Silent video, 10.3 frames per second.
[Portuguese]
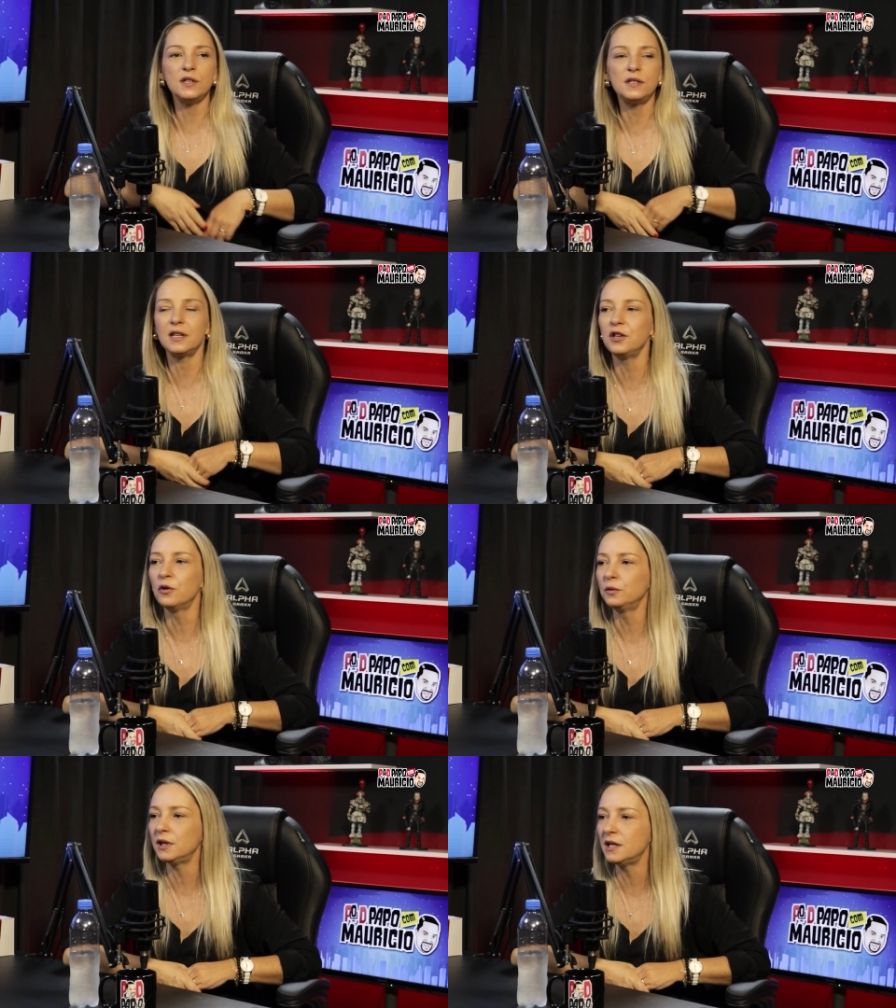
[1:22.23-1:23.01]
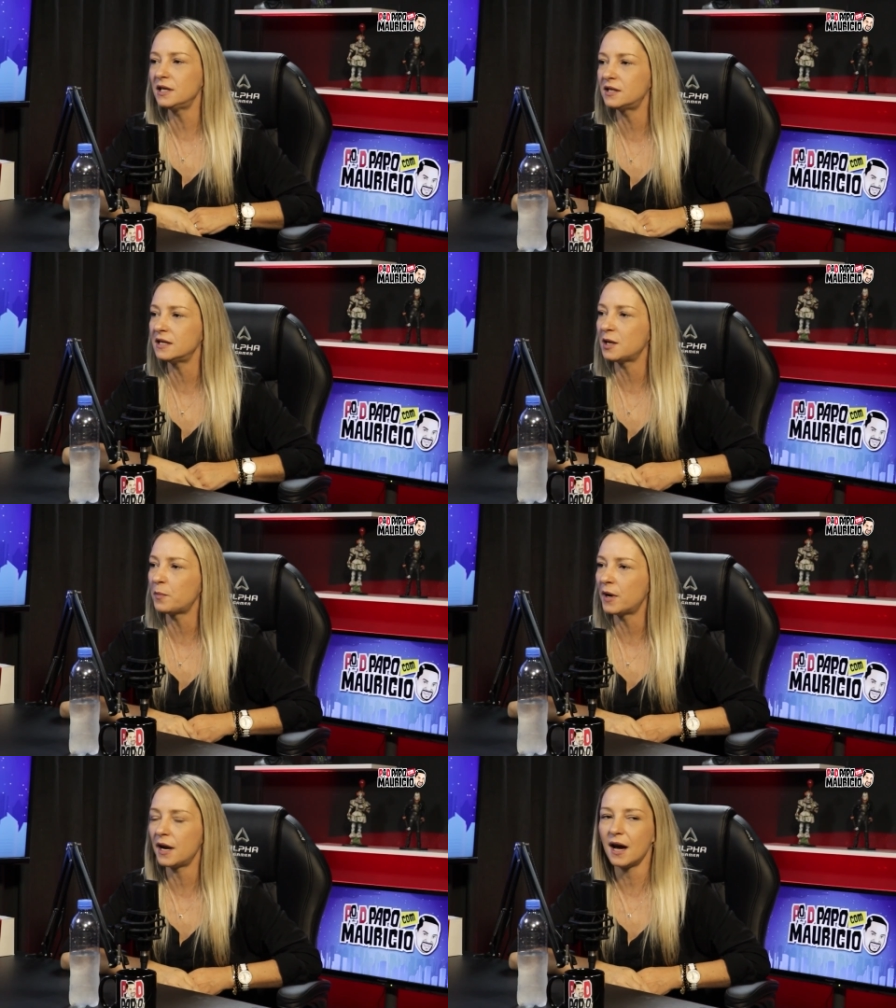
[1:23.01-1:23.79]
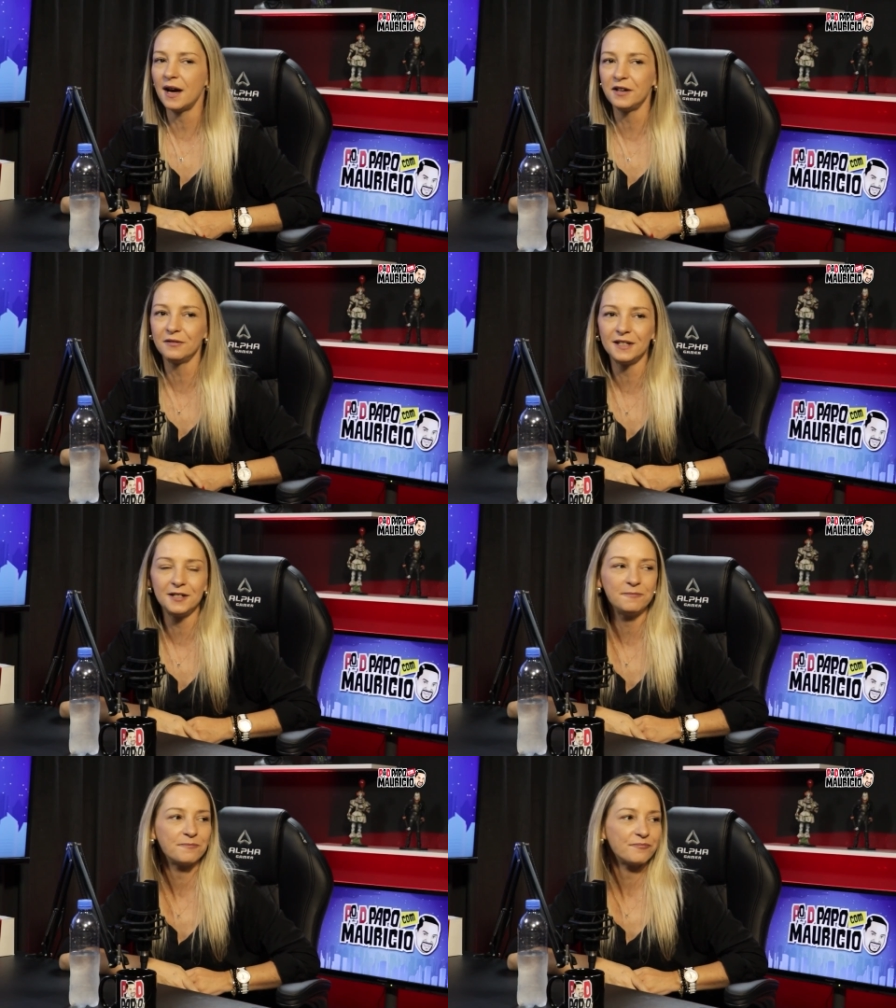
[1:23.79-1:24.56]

é? que ontem eles se separaram, né? Eu não